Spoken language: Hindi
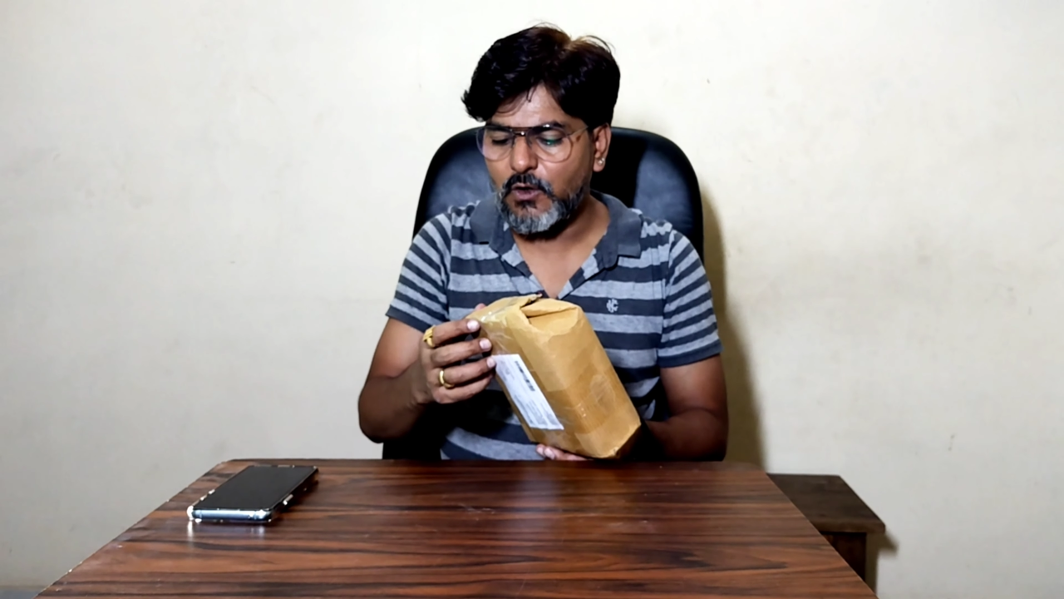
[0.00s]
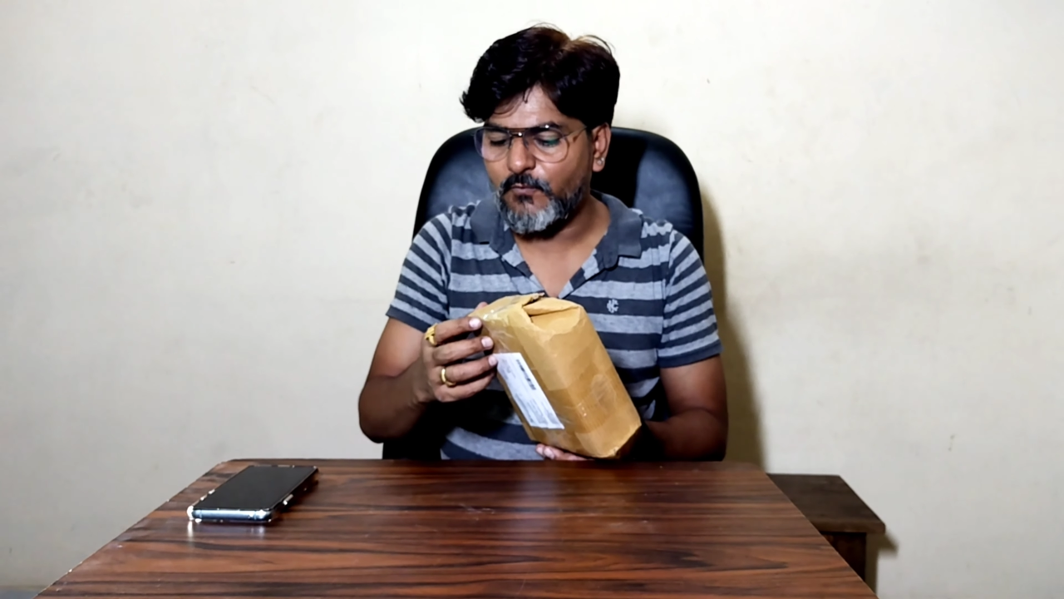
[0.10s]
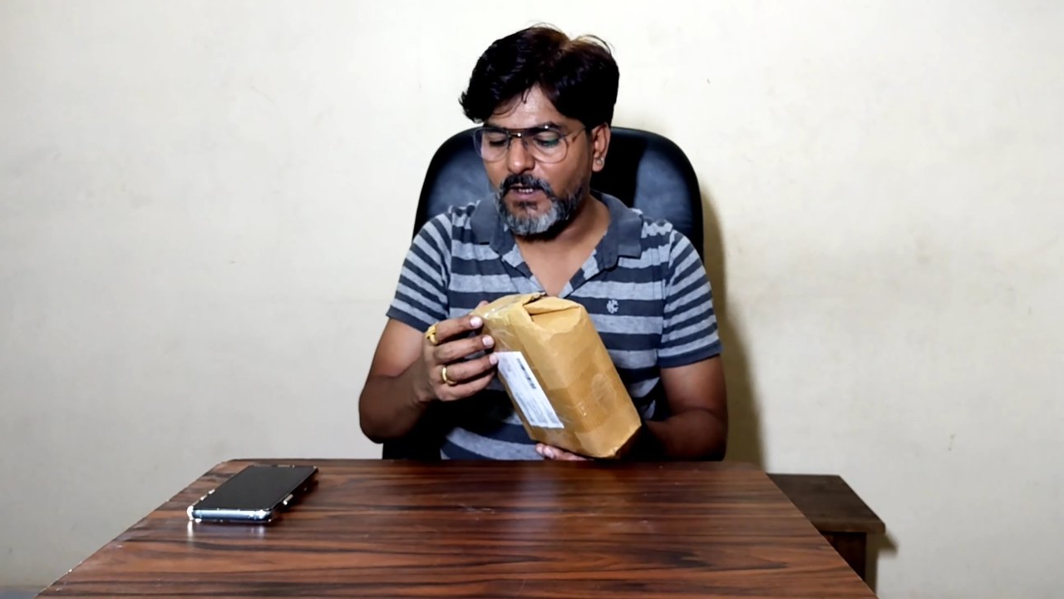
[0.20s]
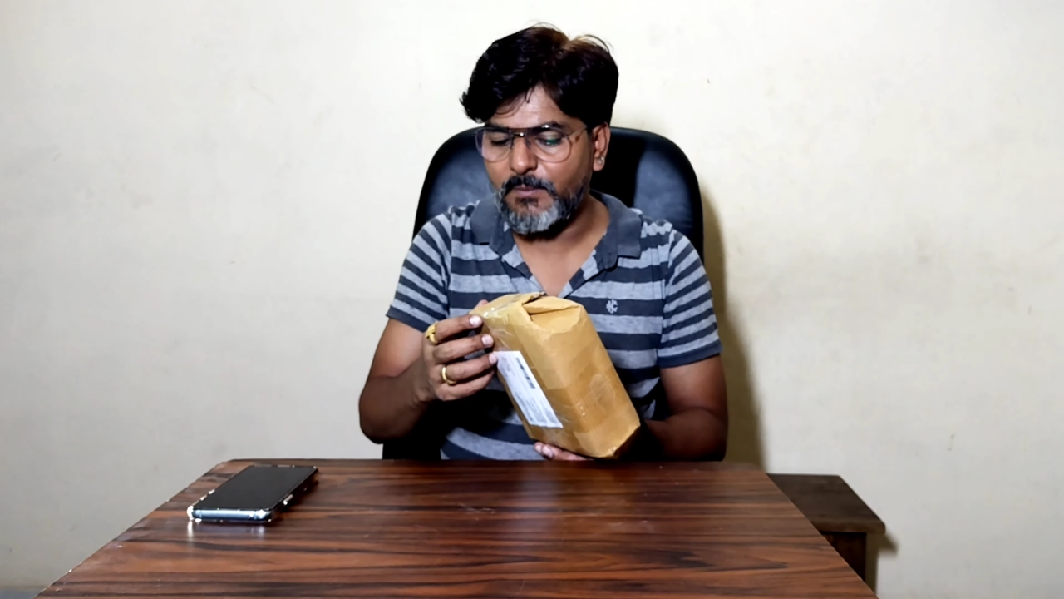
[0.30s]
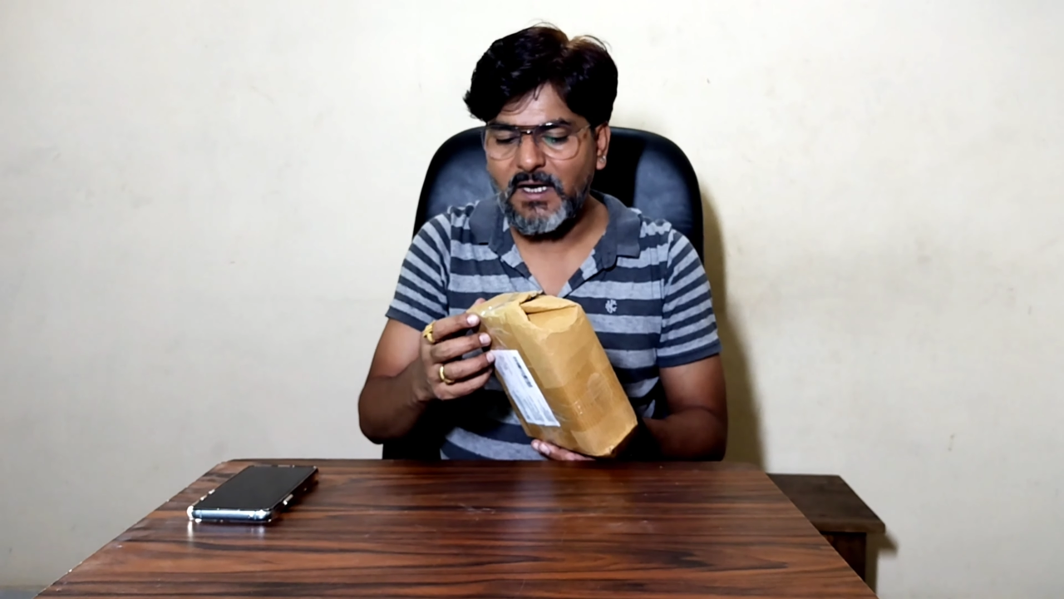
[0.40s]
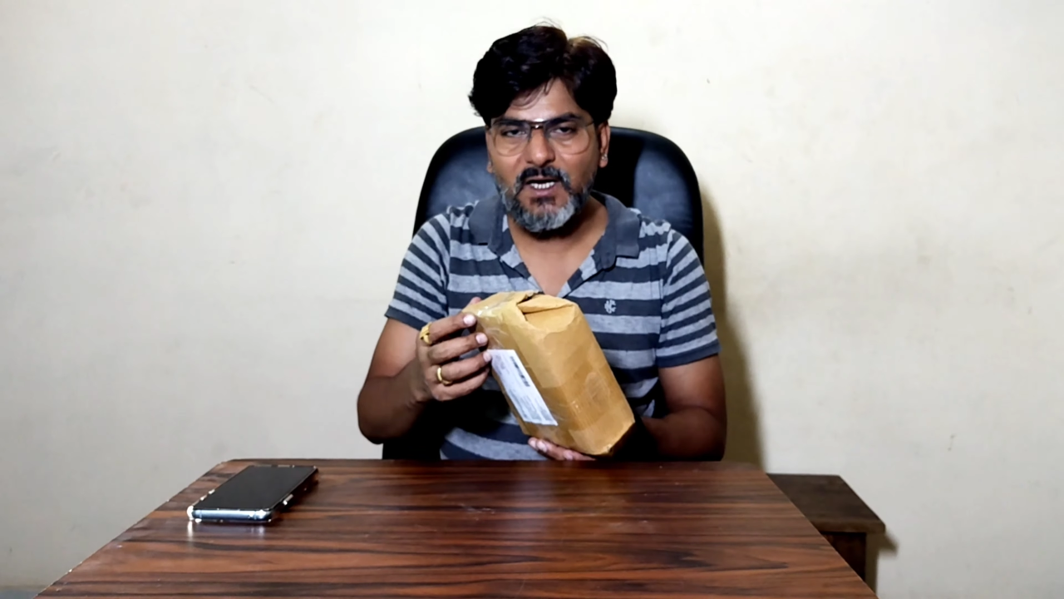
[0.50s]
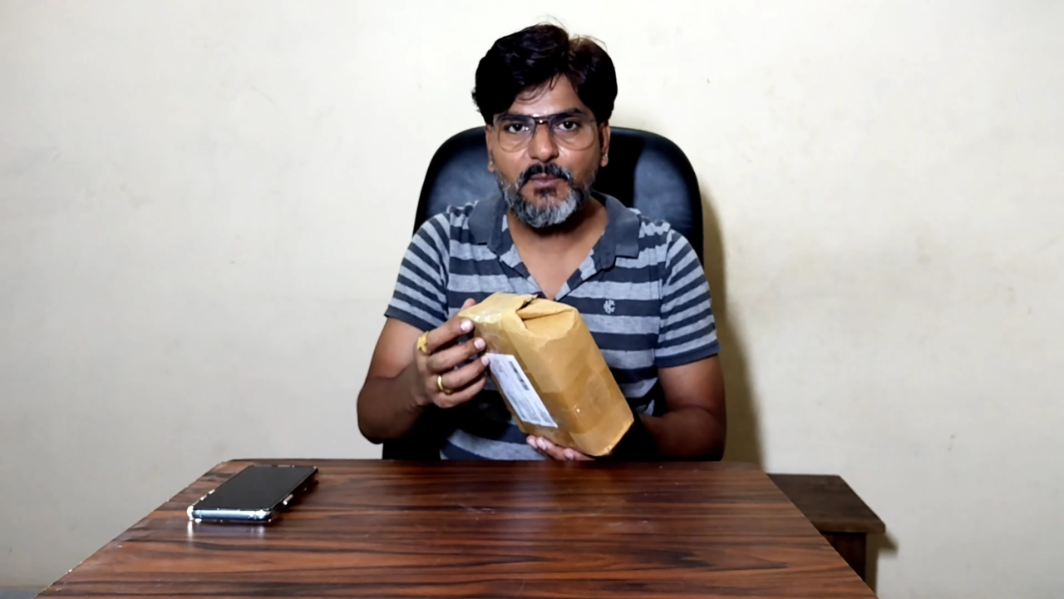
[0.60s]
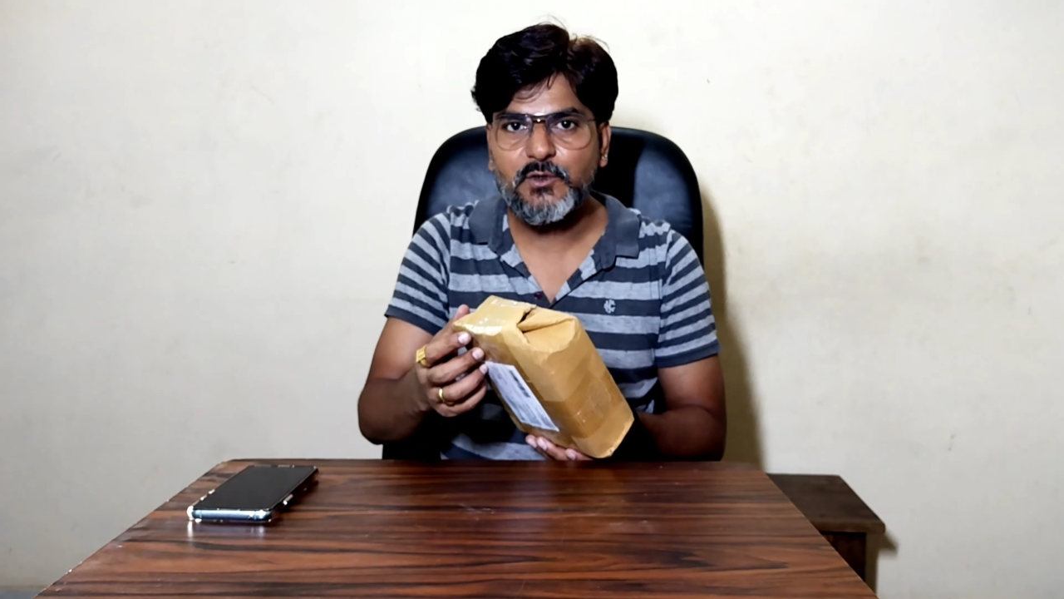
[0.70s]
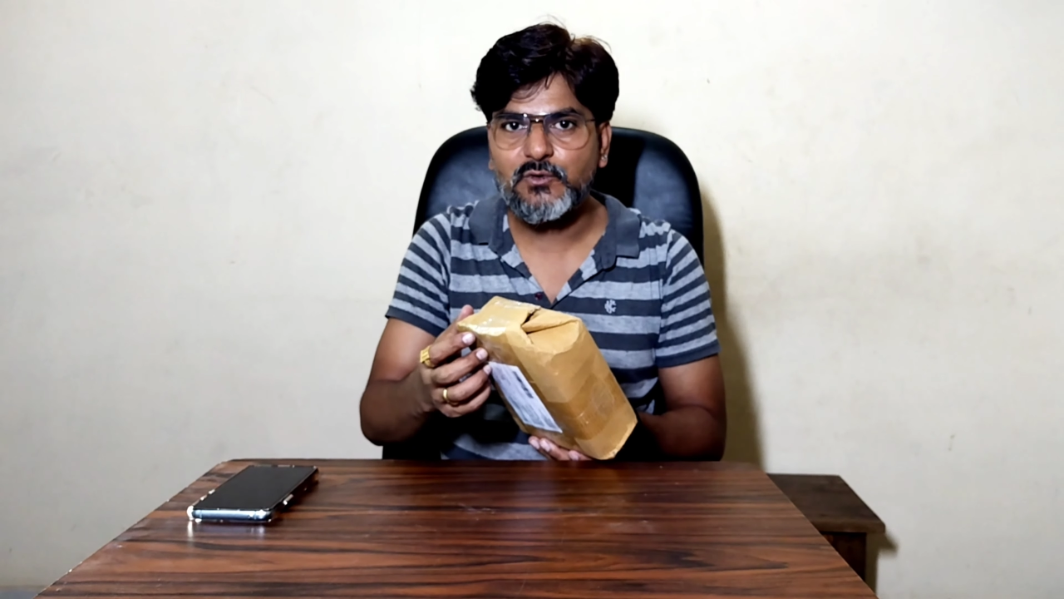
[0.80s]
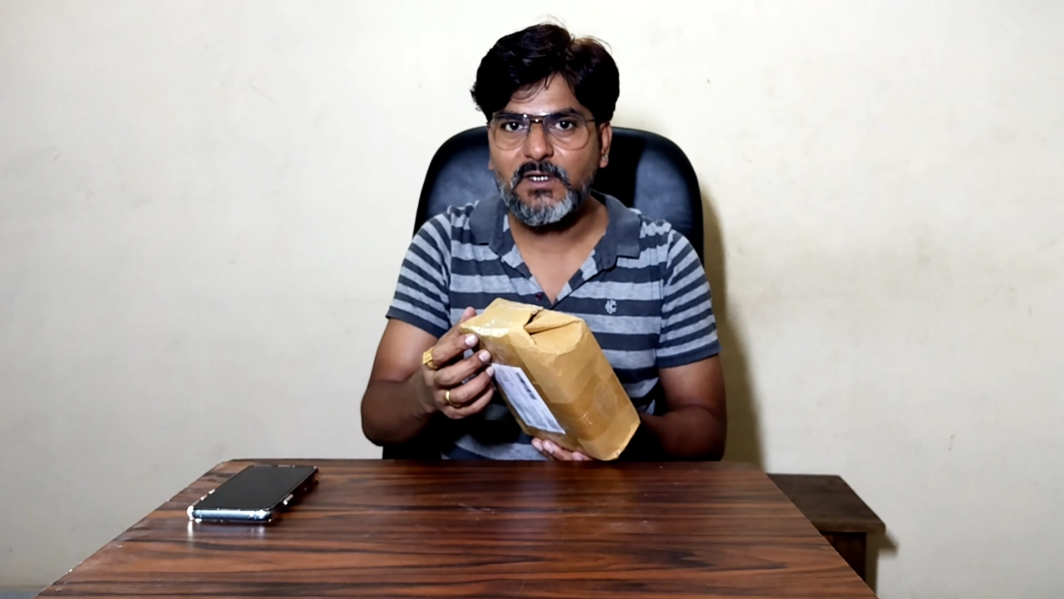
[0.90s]
और फ्लिपकार्ट
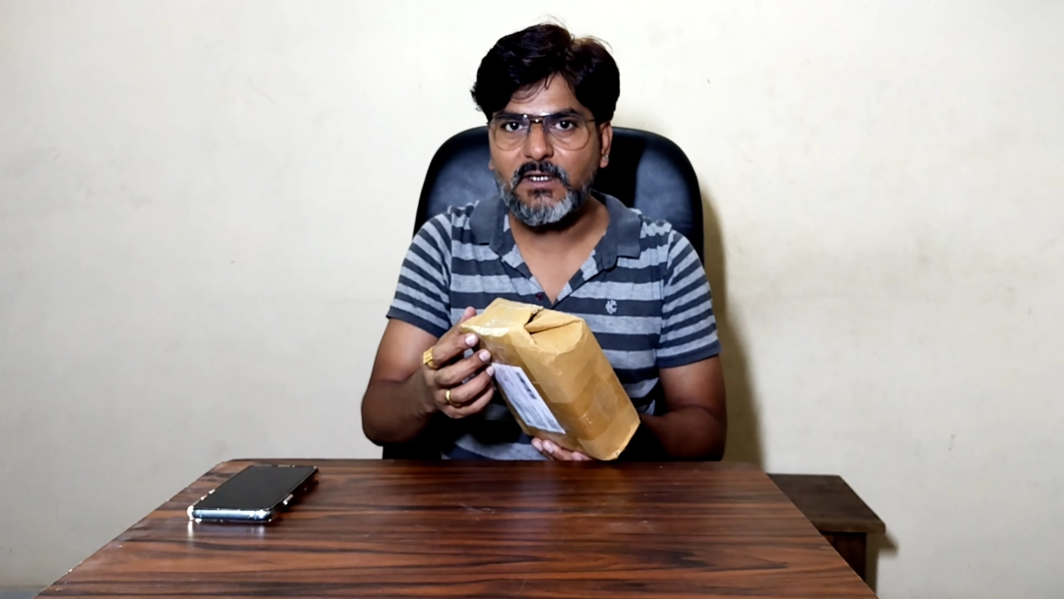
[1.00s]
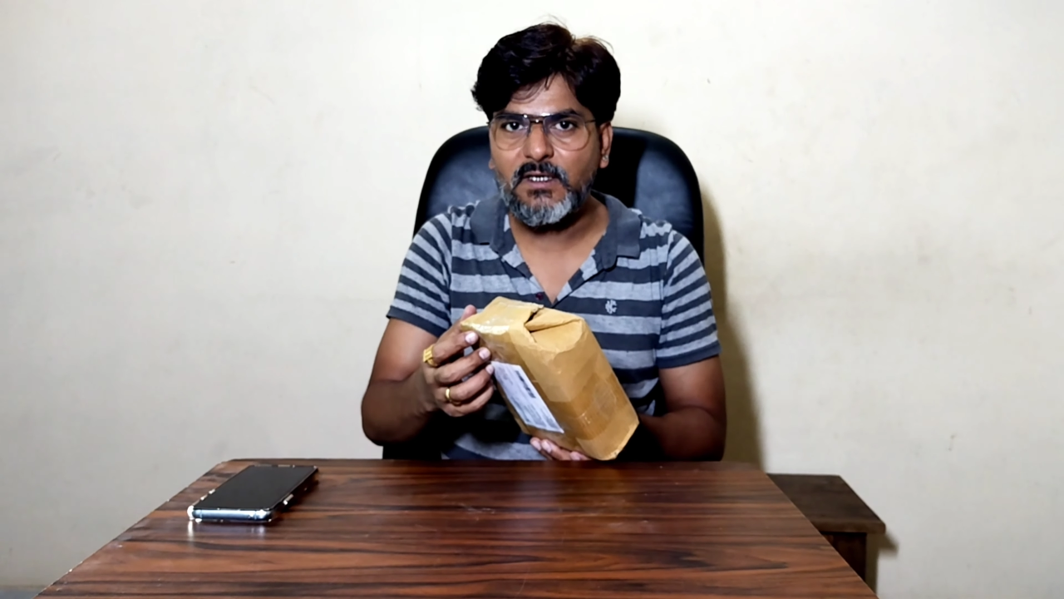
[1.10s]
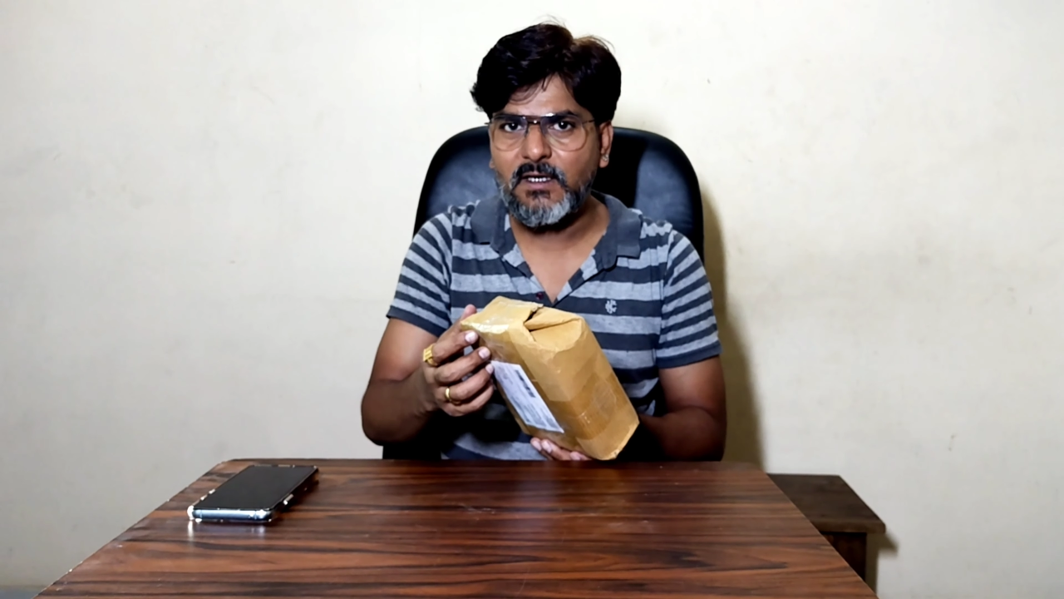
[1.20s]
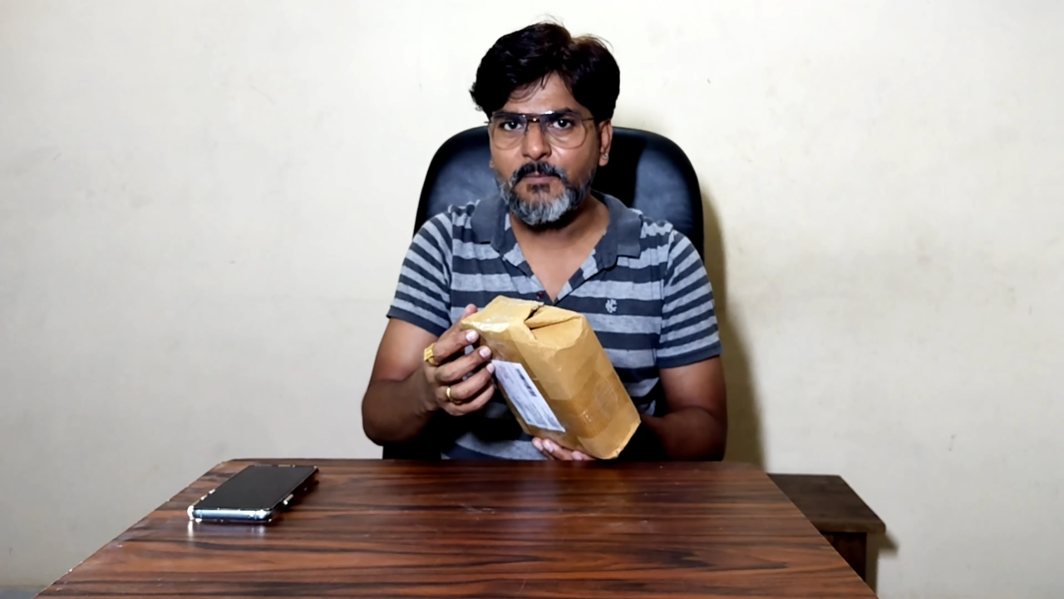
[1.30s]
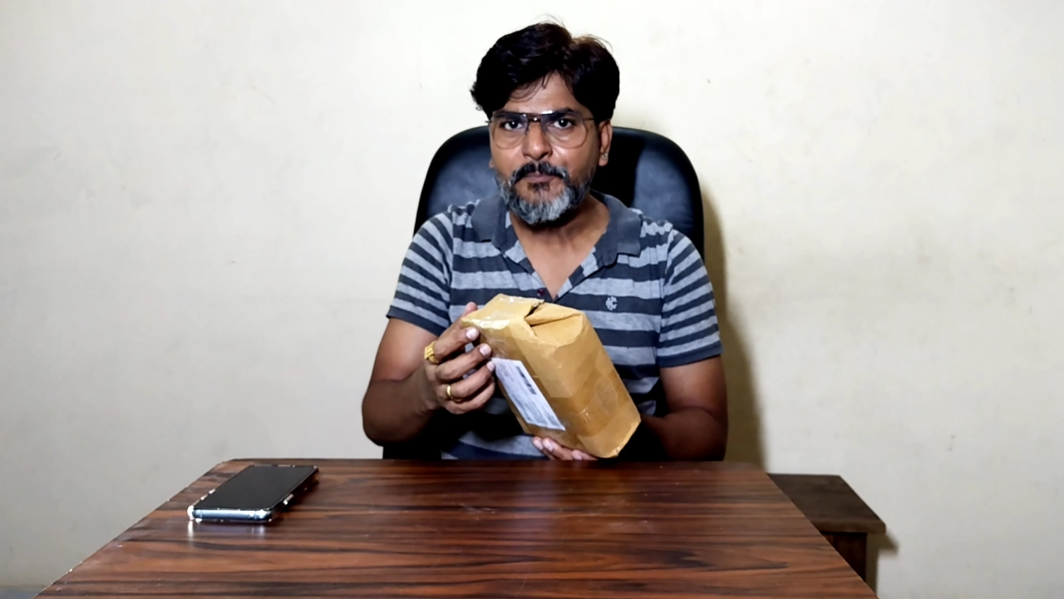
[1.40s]
पे जो है ये